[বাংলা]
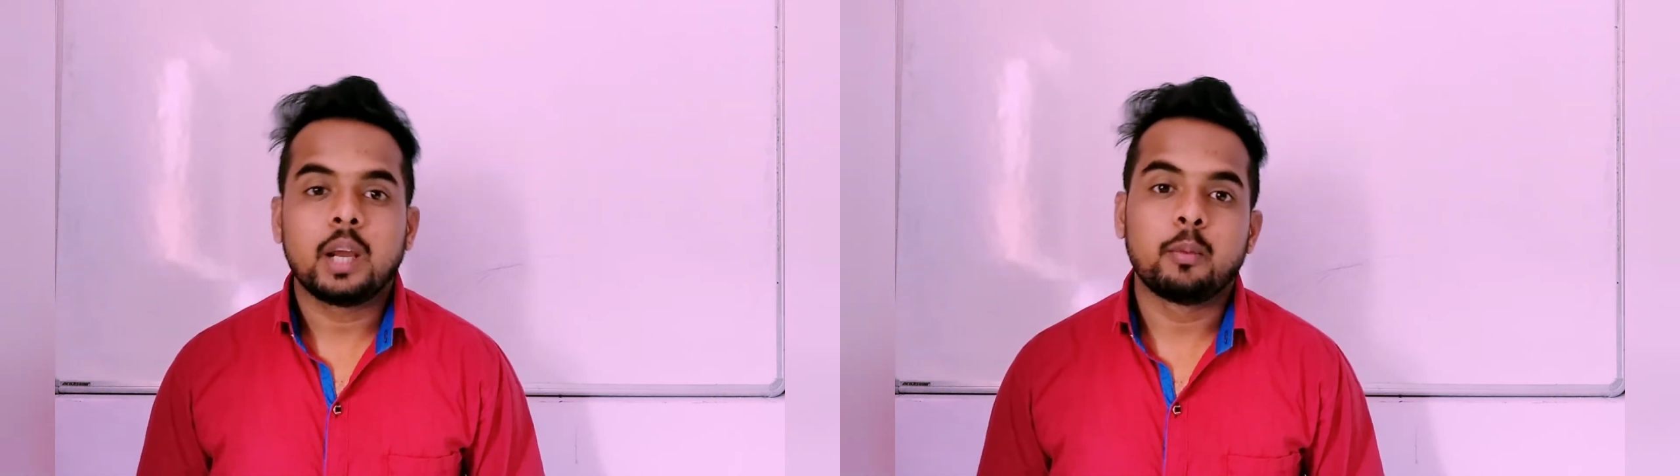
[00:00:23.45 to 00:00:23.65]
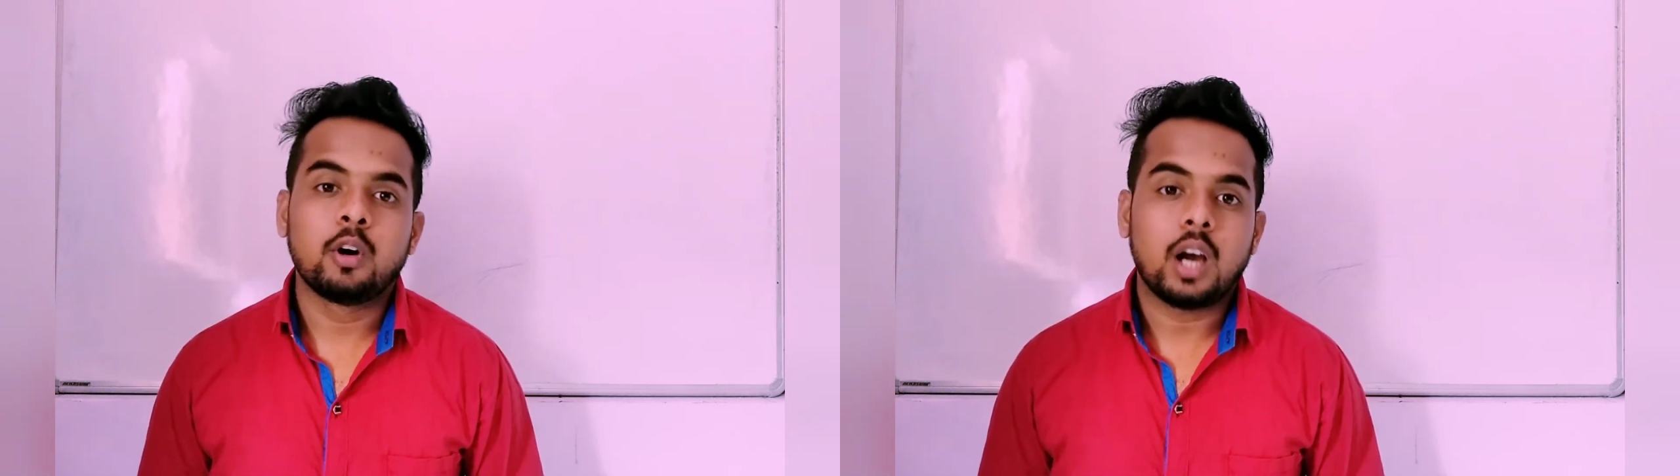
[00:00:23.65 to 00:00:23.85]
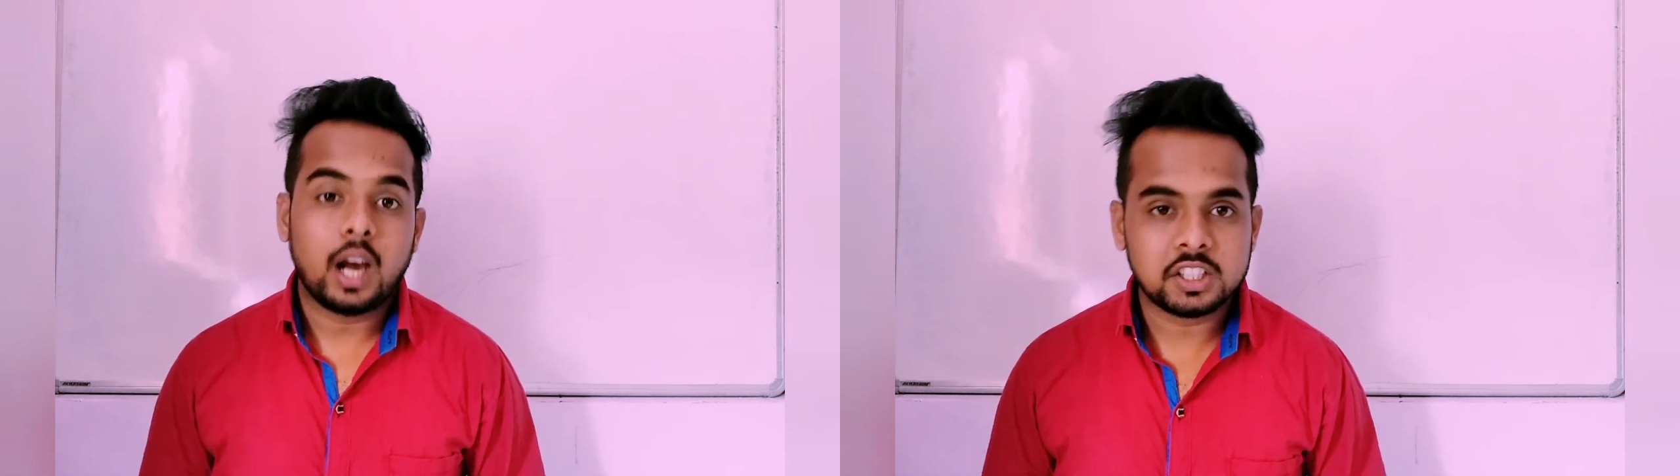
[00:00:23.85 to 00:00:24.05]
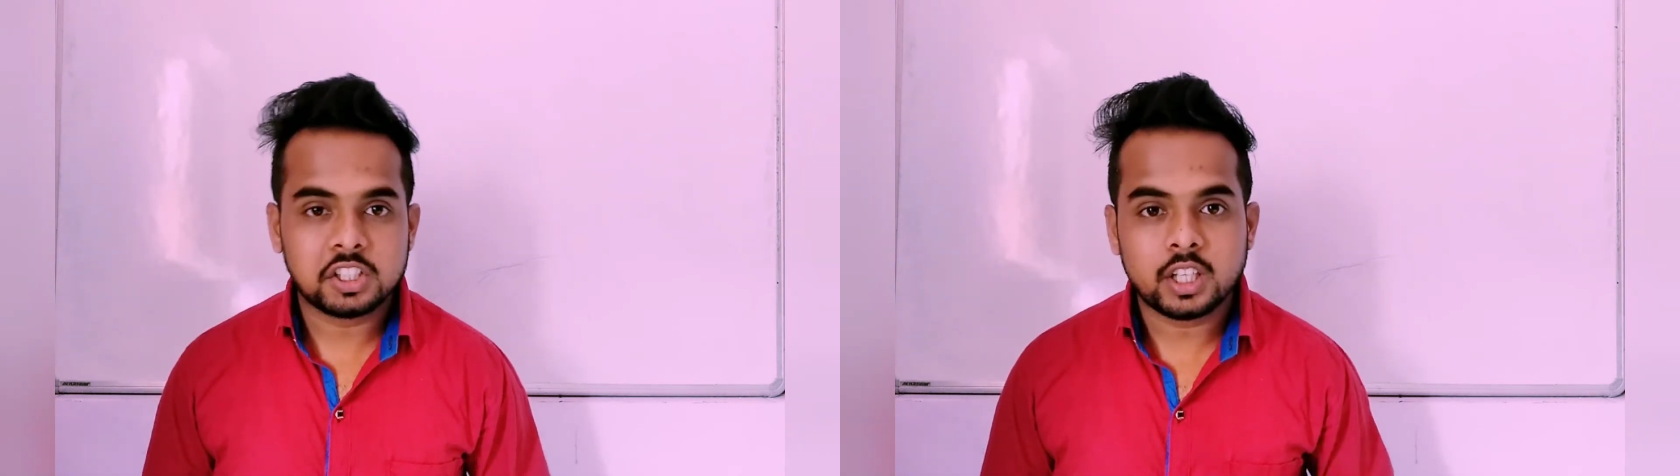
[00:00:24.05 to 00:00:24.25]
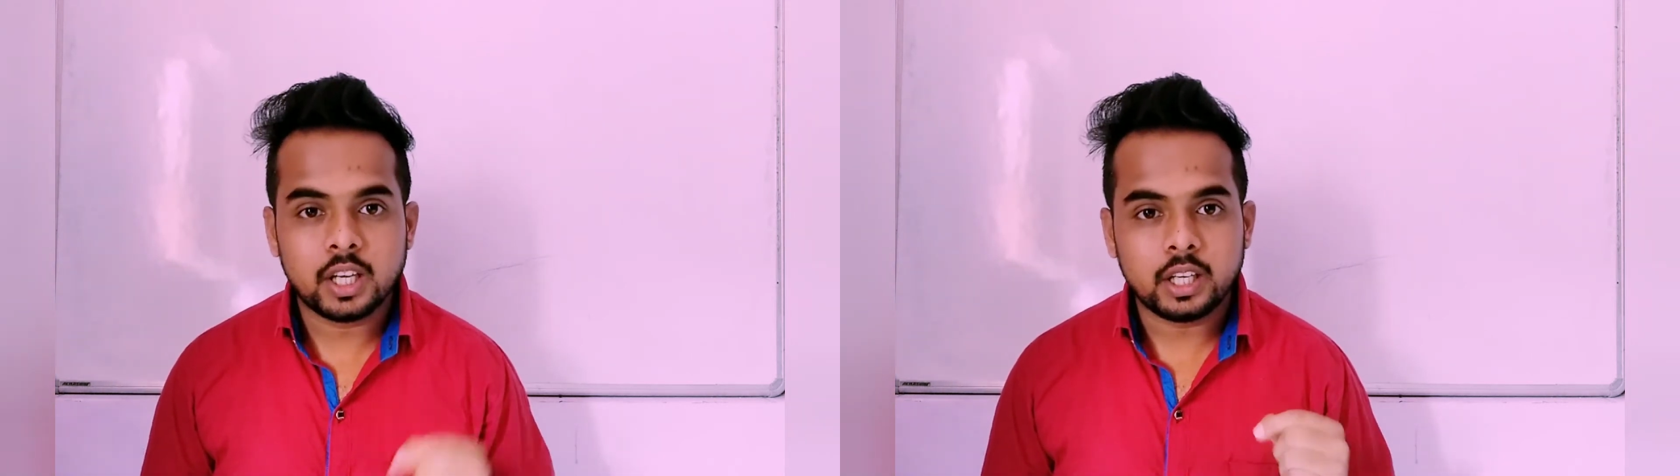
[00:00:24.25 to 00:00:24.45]
এবং
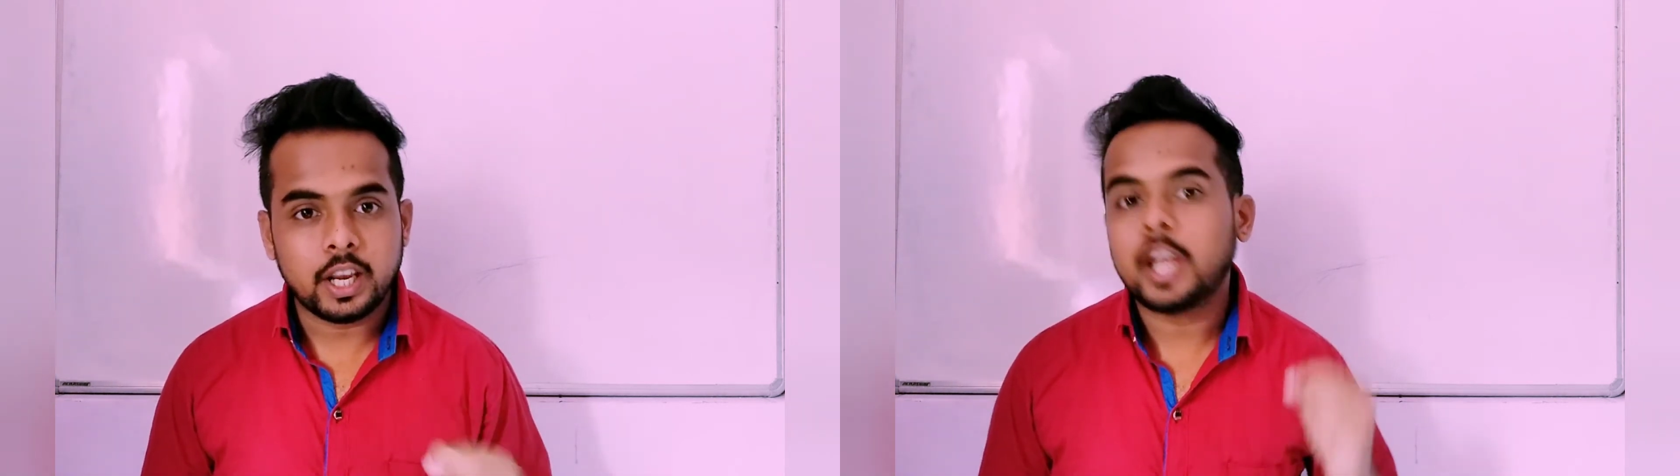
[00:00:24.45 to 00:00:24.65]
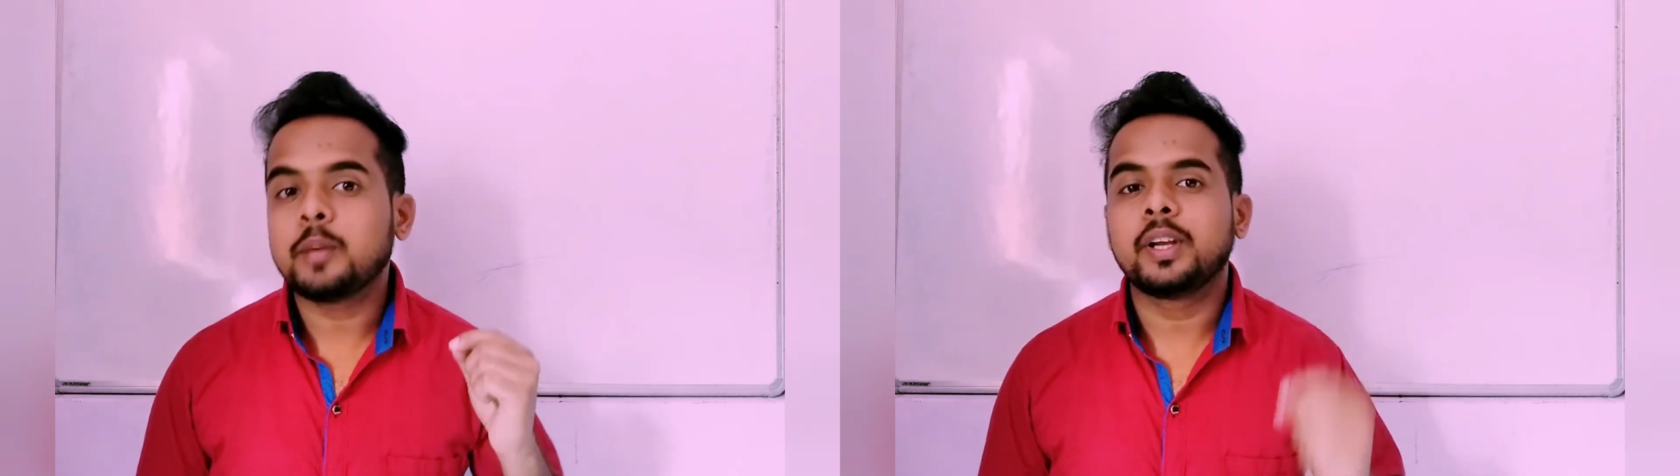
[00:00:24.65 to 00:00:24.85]
আজকের এই